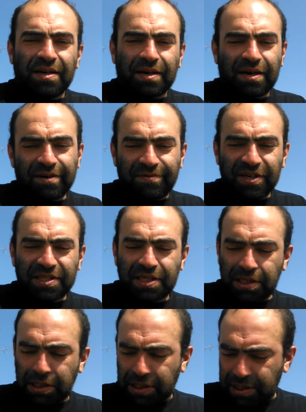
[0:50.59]

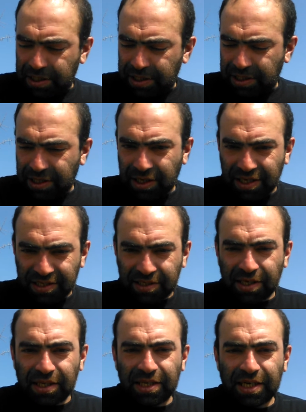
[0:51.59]
kafasıyla e,
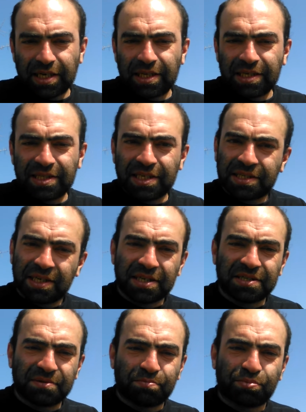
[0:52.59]
hastaneye
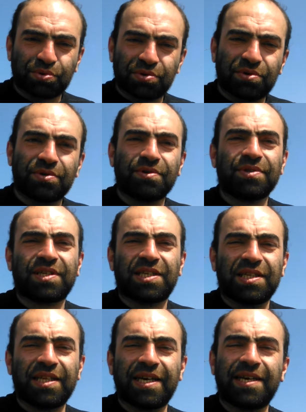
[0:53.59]
gidecekseniz bunu
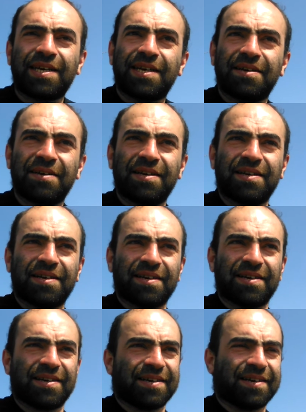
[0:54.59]
dinleyin.
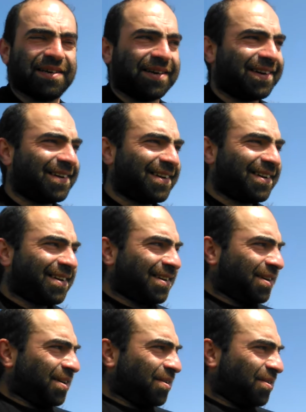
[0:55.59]
E,
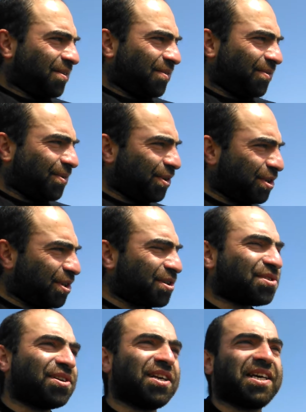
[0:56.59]
ondan
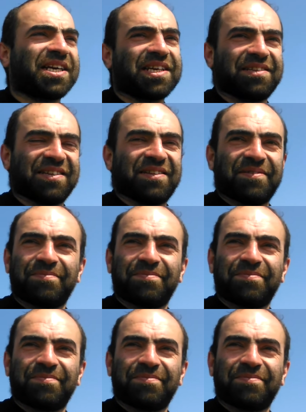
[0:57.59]
sonra gidin.